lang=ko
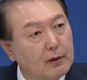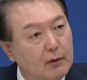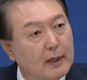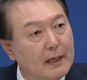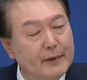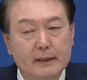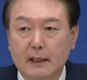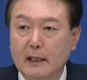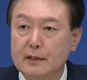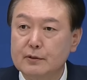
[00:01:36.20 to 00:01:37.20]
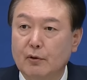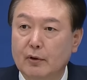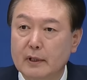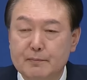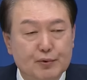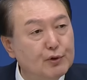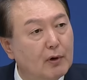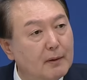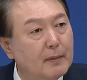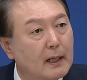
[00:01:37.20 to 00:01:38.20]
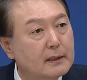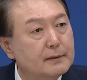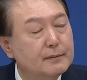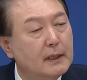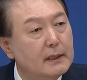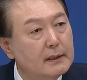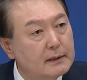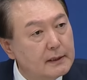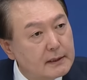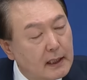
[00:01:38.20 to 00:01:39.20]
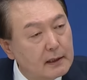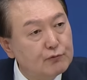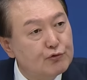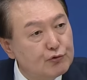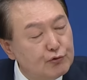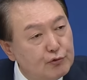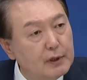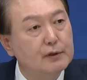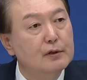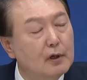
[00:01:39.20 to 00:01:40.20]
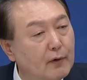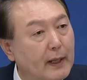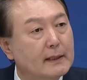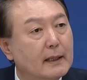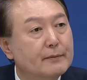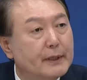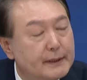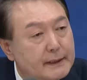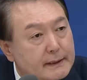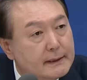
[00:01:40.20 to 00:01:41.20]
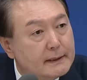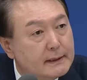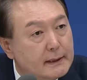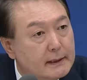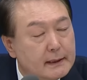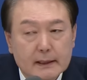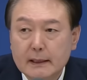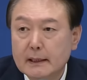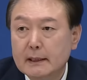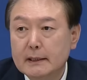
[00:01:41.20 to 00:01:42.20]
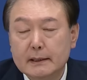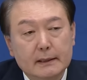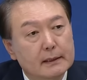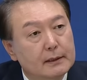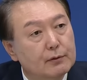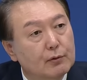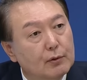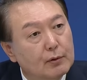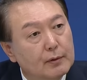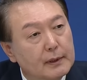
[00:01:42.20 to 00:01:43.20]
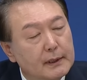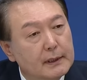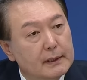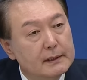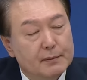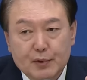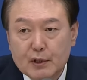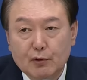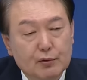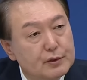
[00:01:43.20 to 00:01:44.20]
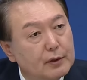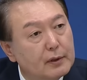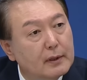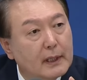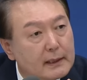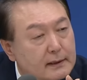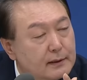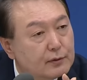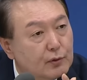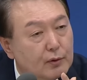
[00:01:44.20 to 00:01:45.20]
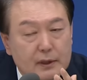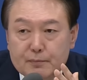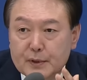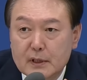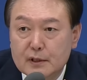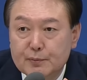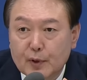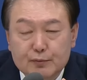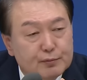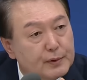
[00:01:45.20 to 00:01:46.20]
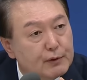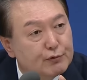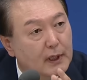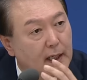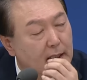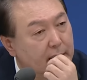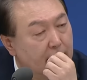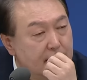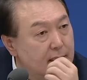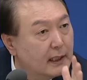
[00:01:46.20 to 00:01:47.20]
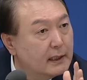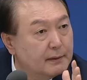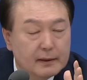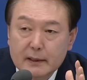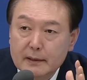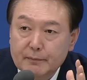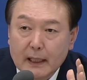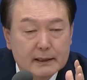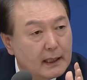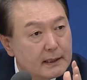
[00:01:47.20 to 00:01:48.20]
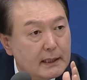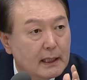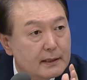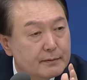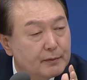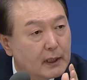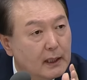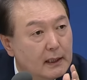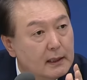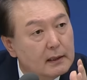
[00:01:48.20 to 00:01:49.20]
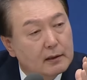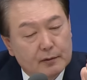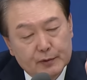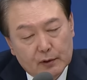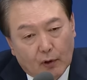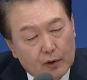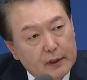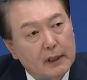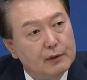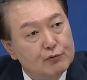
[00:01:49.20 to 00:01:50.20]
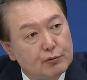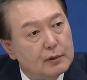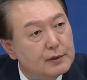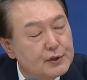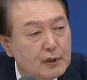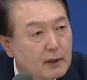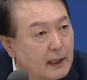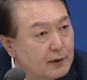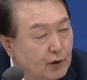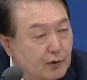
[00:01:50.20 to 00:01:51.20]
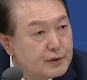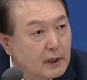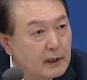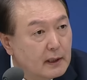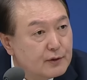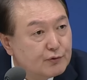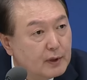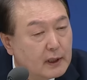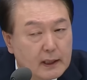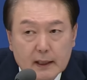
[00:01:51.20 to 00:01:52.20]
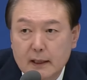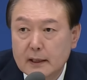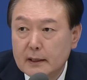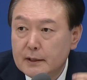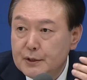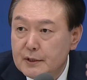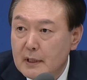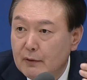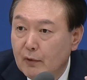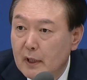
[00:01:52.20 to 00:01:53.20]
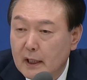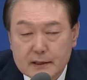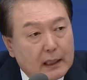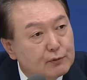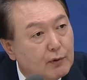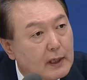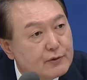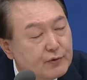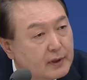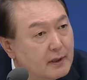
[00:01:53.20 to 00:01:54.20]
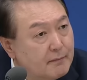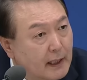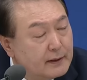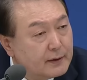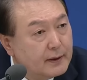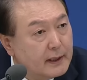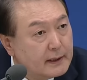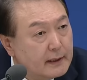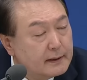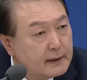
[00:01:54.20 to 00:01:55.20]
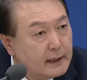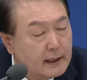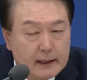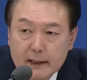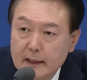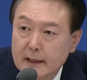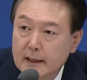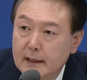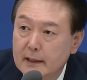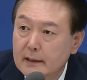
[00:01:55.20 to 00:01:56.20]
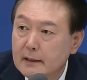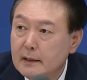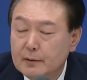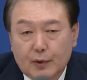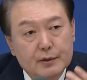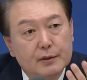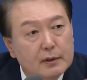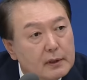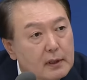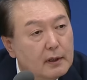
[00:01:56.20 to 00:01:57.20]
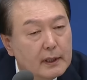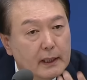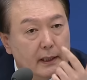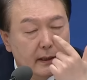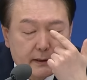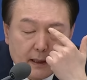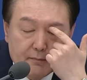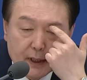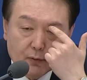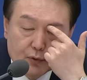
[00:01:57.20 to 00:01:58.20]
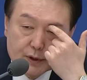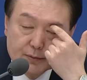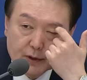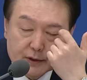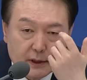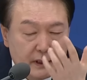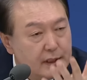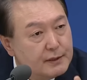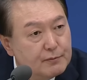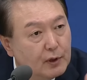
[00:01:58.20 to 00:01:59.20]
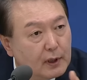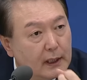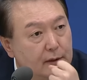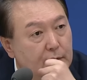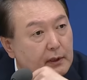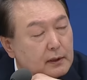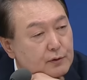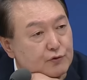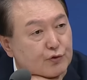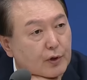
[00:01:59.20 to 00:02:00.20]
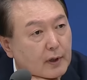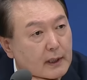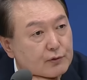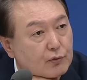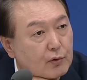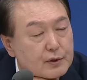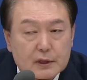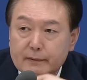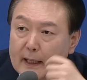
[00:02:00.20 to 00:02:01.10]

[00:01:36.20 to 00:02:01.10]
커감에 따라서 거기에 필요한 만큼 의사를 꾸준히 늘려왔다면은 어? 그리고 이제 미용 성형 같은 또 이 비급여 부분이 우리나라가 굉장히 발달하지 않았습니까? 그러면 거기에도 치열한 경쟁이 될 수 있게 시장 원리가 작동할 수 있게 만들어야 되는데 예? 벌써 1년에 350명씩 20년간 줄여가지고 지금